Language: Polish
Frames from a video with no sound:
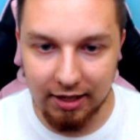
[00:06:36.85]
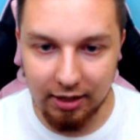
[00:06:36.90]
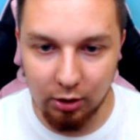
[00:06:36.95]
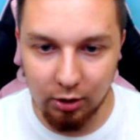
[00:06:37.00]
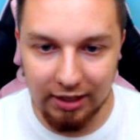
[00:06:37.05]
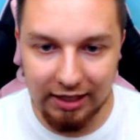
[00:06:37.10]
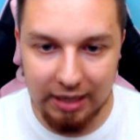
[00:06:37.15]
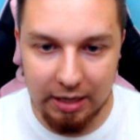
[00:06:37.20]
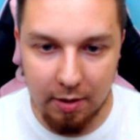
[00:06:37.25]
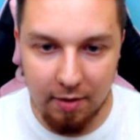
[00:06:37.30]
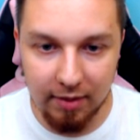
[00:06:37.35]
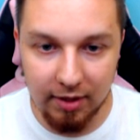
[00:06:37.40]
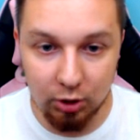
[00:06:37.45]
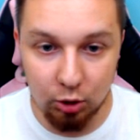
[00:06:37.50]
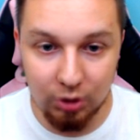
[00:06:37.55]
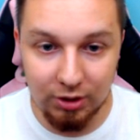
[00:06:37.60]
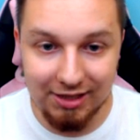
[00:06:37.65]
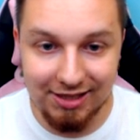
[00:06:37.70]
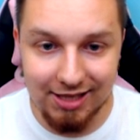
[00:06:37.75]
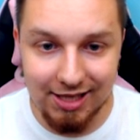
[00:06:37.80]
I kolejna mapka
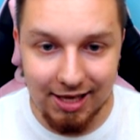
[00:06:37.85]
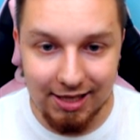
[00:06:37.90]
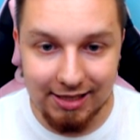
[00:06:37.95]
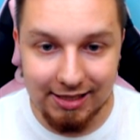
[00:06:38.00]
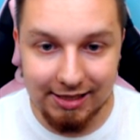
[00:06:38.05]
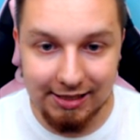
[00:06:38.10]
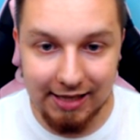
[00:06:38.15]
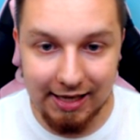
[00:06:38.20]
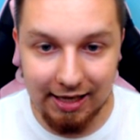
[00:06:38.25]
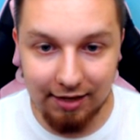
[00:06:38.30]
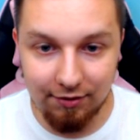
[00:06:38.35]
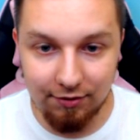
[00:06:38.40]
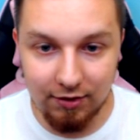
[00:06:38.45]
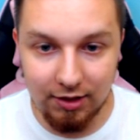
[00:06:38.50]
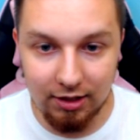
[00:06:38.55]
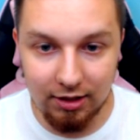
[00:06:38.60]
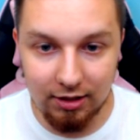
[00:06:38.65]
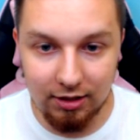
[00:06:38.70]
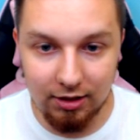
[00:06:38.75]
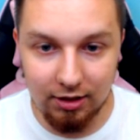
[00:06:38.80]
to jest Save
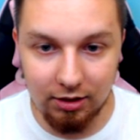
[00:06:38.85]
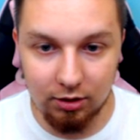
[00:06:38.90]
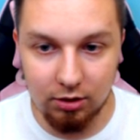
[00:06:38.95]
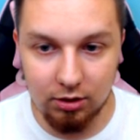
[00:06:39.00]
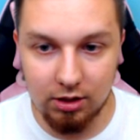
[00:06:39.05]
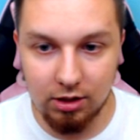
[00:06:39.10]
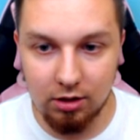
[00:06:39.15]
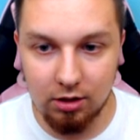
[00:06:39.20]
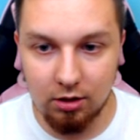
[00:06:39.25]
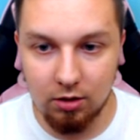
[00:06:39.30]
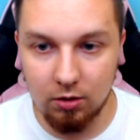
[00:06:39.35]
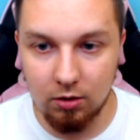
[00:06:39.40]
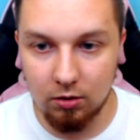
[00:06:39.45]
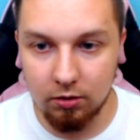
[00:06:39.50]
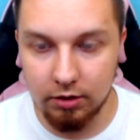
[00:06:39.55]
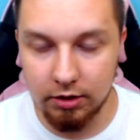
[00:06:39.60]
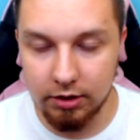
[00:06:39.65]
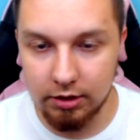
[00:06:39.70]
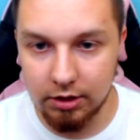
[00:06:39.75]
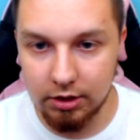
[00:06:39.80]
the
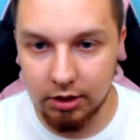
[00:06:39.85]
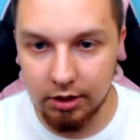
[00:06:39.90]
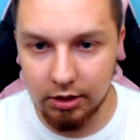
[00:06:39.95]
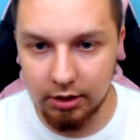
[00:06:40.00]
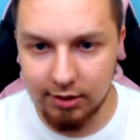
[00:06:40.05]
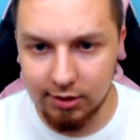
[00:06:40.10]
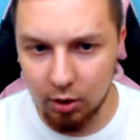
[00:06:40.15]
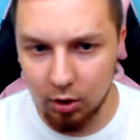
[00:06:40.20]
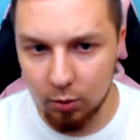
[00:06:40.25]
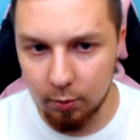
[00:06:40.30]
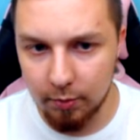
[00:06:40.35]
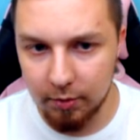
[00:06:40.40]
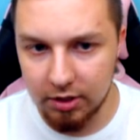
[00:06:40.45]
Dinosaurs, czyli co?